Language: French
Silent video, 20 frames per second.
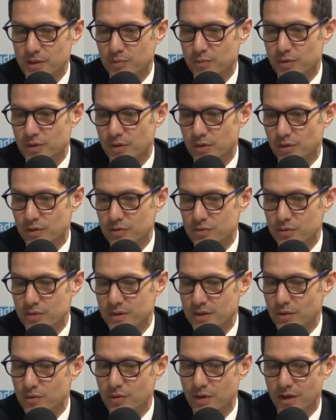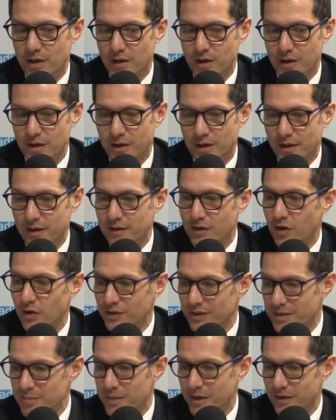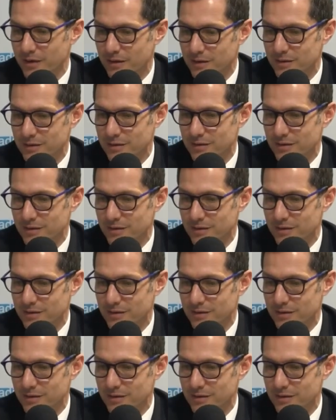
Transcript: Et puis ensuite, il y a eu un, un grand débat